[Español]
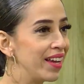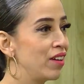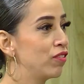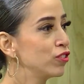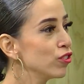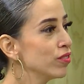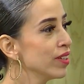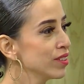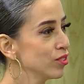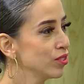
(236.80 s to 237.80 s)
fusión de
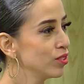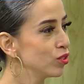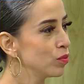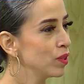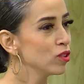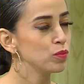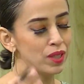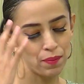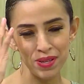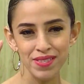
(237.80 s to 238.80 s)
estos instrumentos,
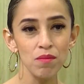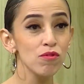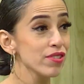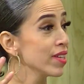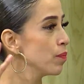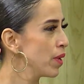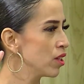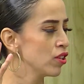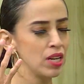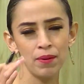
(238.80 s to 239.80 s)
porque pensamos en el piano
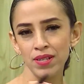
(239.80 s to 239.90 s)
y la verdad es que